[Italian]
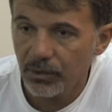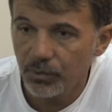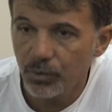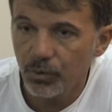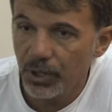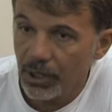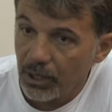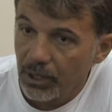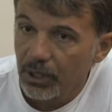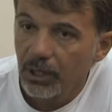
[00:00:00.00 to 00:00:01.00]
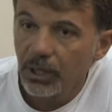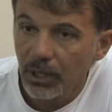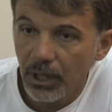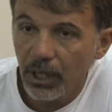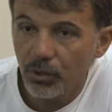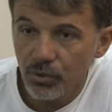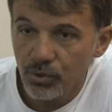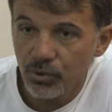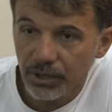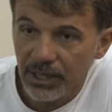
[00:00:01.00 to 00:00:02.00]
comunque è
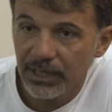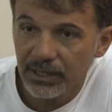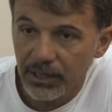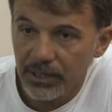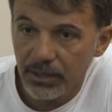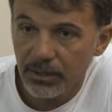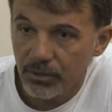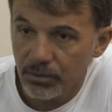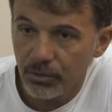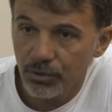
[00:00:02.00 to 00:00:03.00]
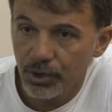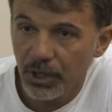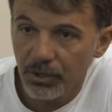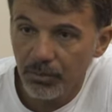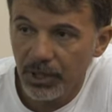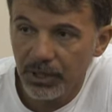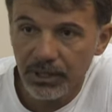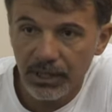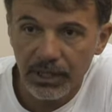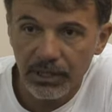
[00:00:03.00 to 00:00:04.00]
consolidata, nel senso sono già oramai
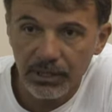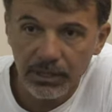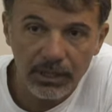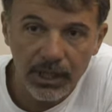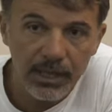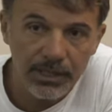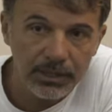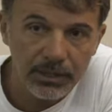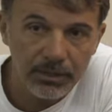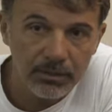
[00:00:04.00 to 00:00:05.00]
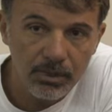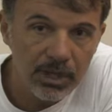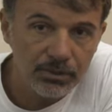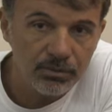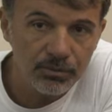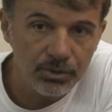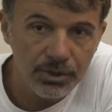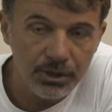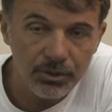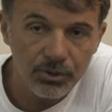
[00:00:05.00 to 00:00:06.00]
tre, tre anni, quattro
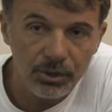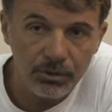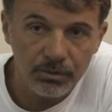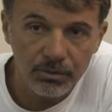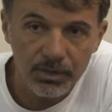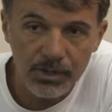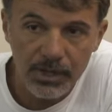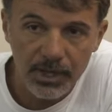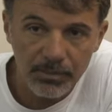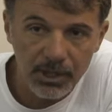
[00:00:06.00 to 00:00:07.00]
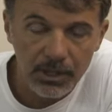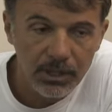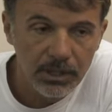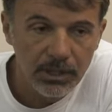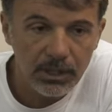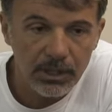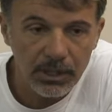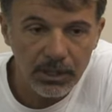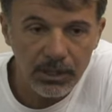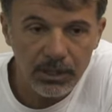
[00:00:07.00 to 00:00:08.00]
forse che giocano insieme
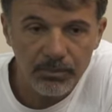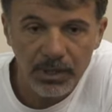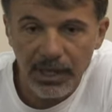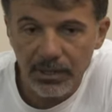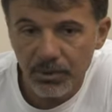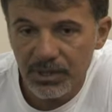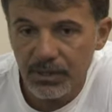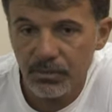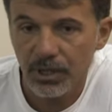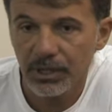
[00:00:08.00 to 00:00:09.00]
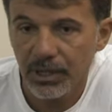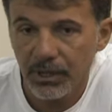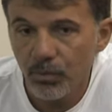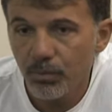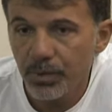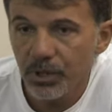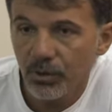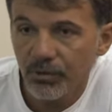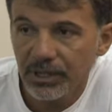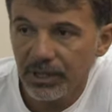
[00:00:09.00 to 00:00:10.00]
e magari queste squadre che hanno un
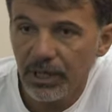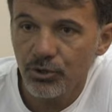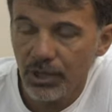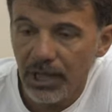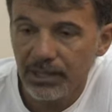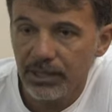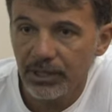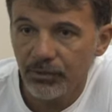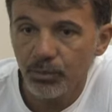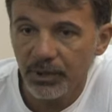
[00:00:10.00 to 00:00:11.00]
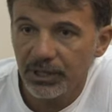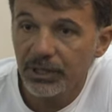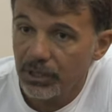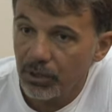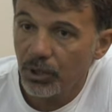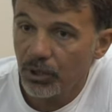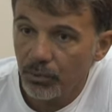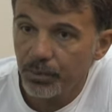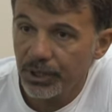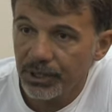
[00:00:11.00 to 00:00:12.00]
piccolo vantaggio, le altre devono partire da quella
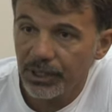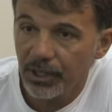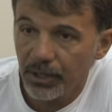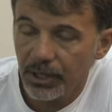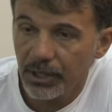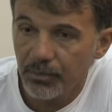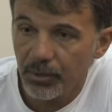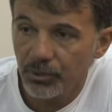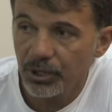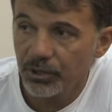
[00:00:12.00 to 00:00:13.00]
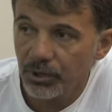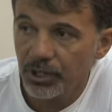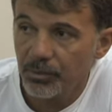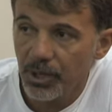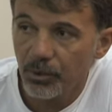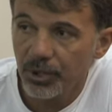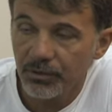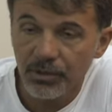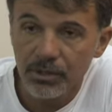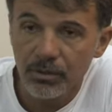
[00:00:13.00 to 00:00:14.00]
componente che, che abbiamo detto e che abbiamo
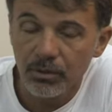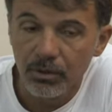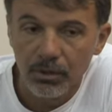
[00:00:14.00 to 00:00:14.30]
anche visto,